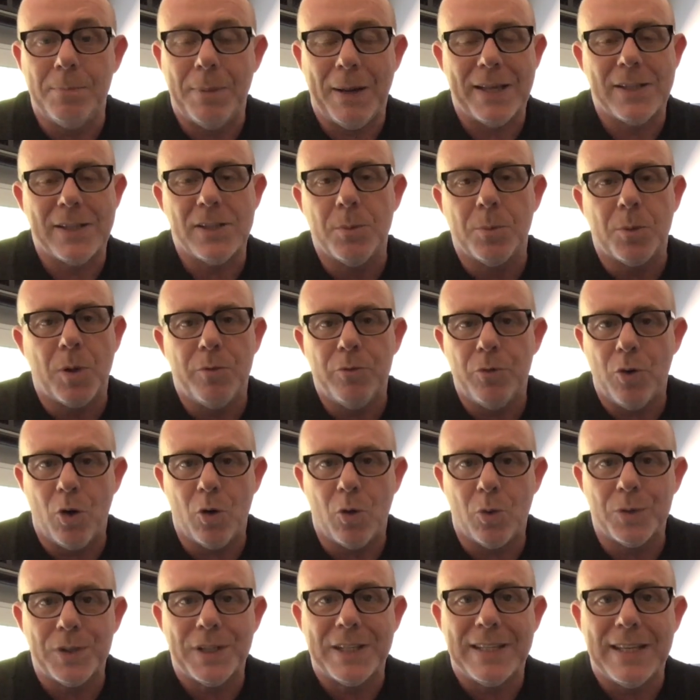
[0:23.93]
Par exemple, quand vous
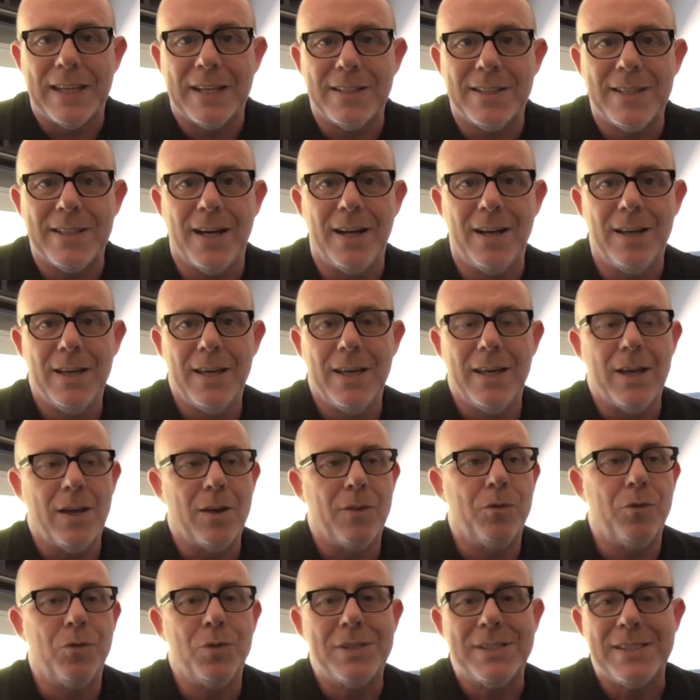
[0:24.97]
rencontrez quelqu'un, vous